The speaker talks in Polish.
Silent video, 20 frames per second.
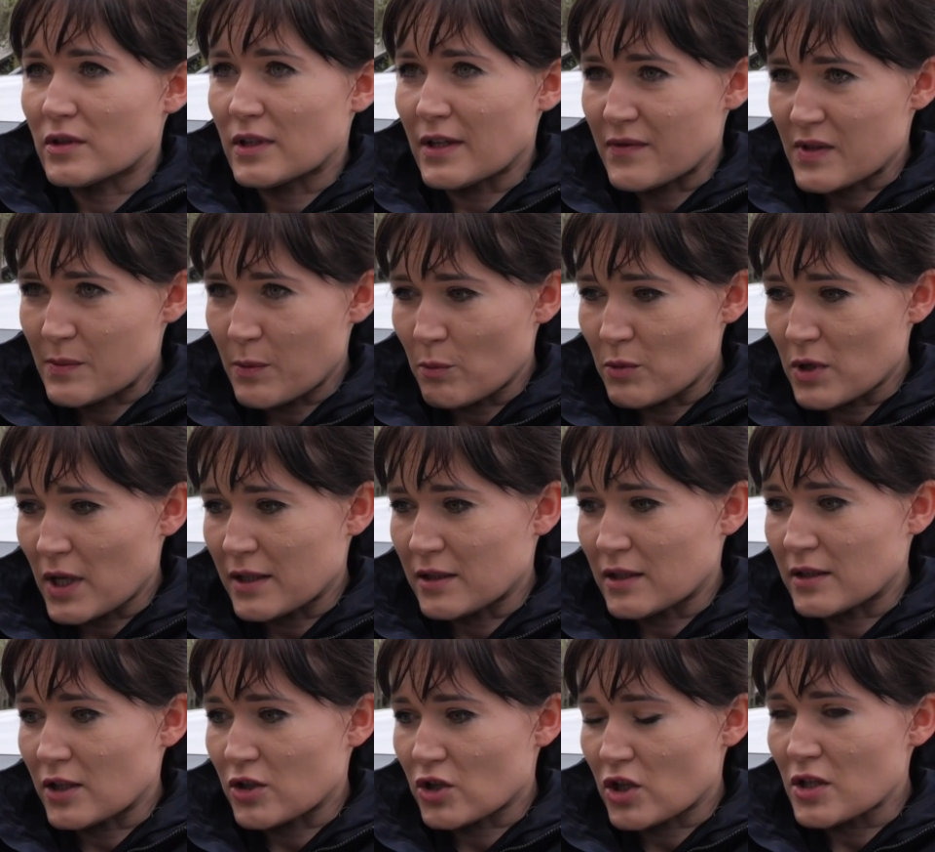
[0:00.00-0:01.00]
te
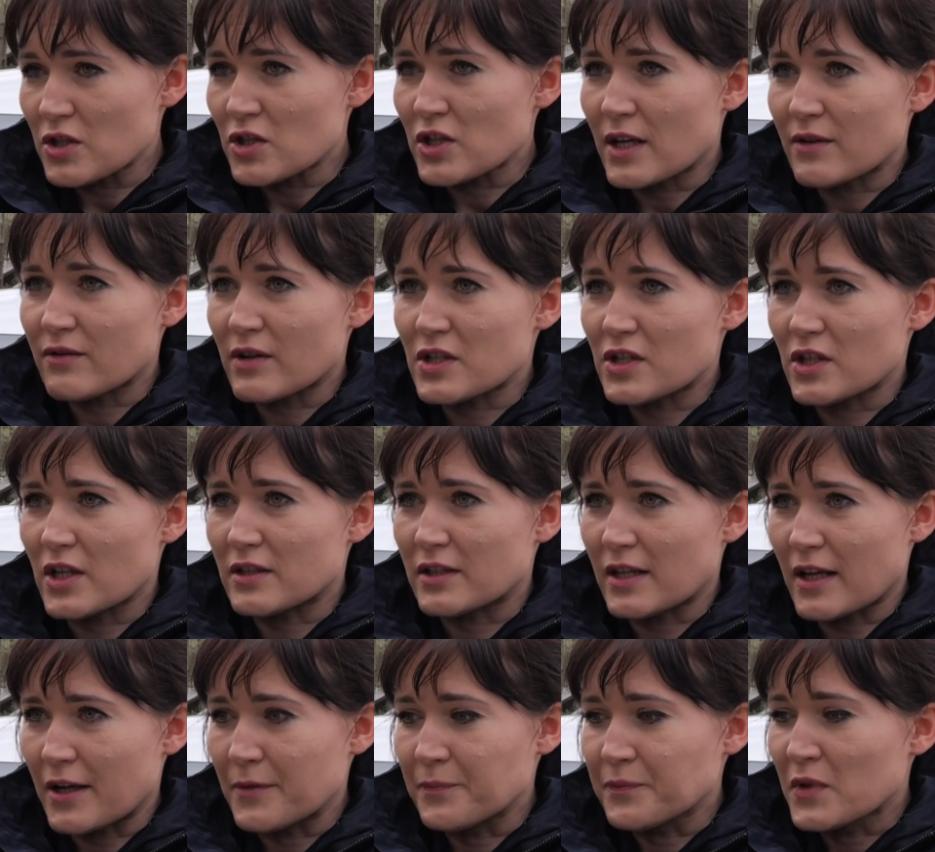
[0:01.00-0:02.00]
wspomniane narzędzia, właśnie
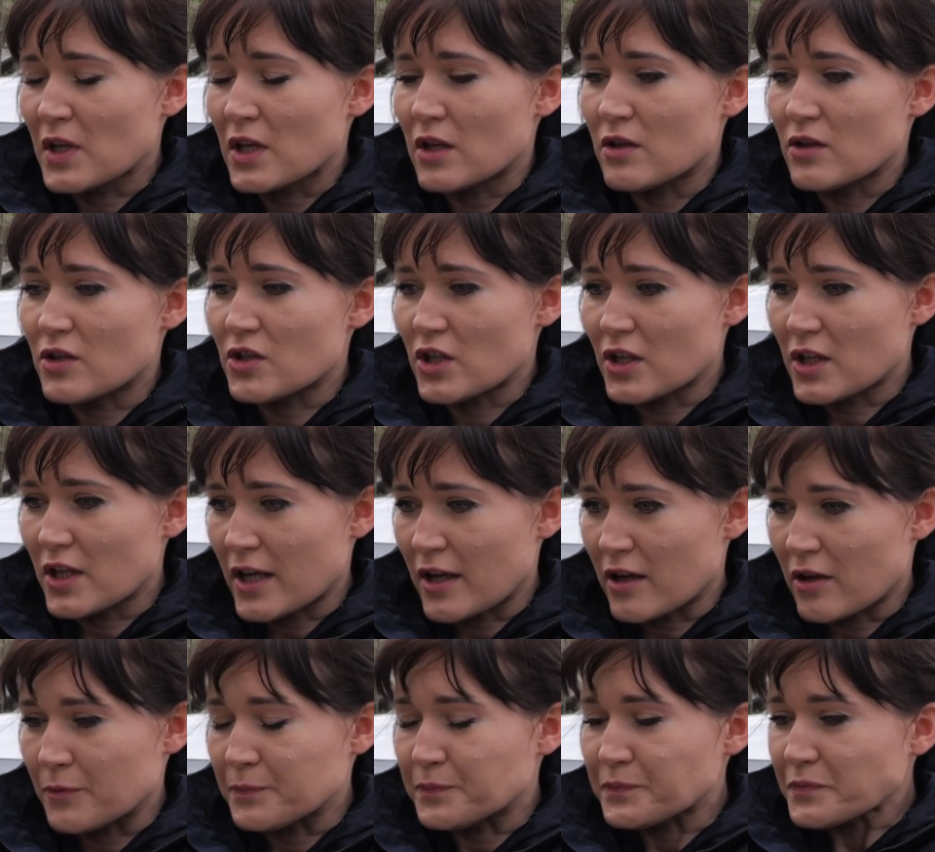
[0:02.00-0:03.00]
te
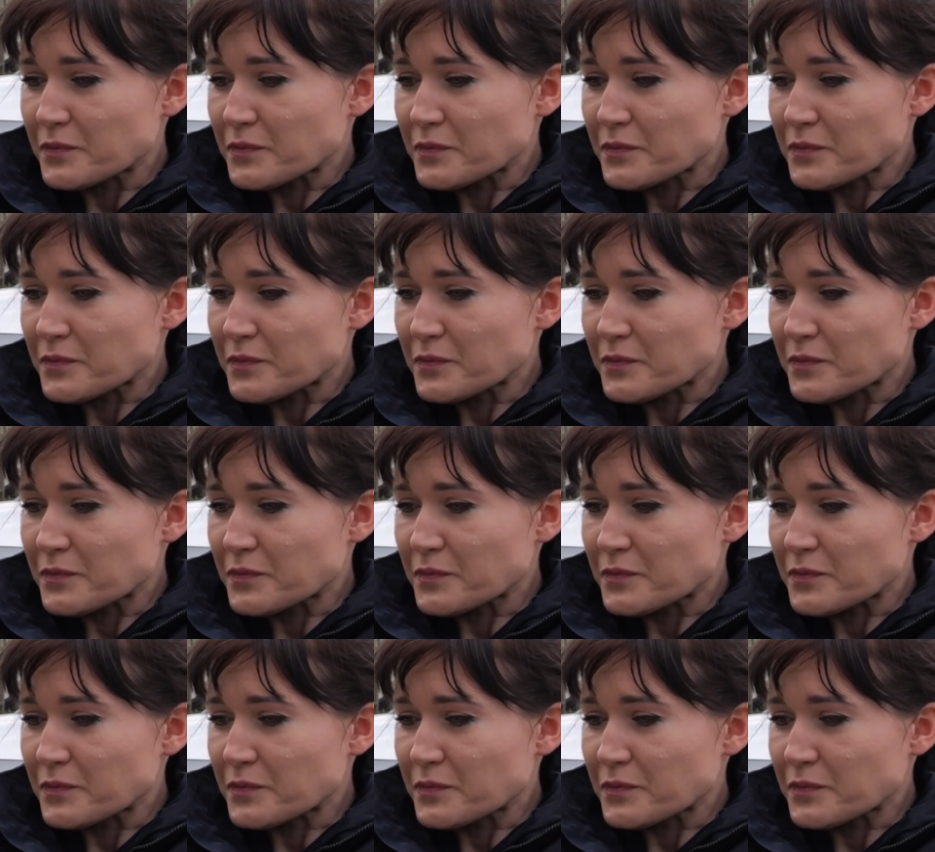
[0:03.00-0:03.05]
siekiery.